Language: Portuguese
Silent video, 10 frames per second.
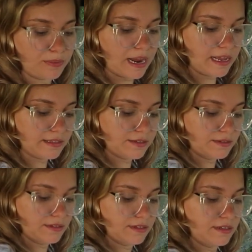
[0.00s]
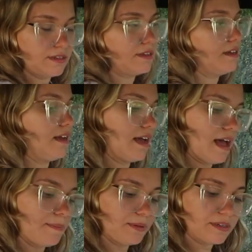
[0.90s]
do braço,
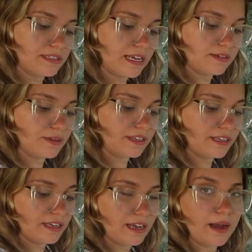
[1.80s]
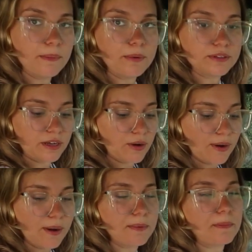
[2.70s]
rápido acesso aqui ao
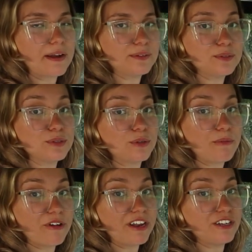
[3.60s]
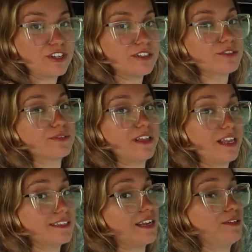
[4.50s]
porta-copo para Dudu tomar o energético dele,
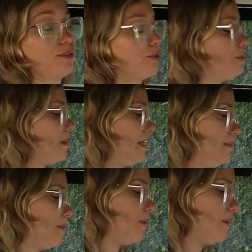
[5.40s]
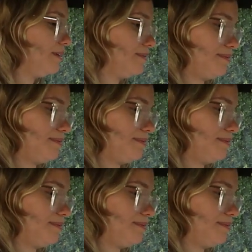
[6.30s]
que se ele não tomar ele morre.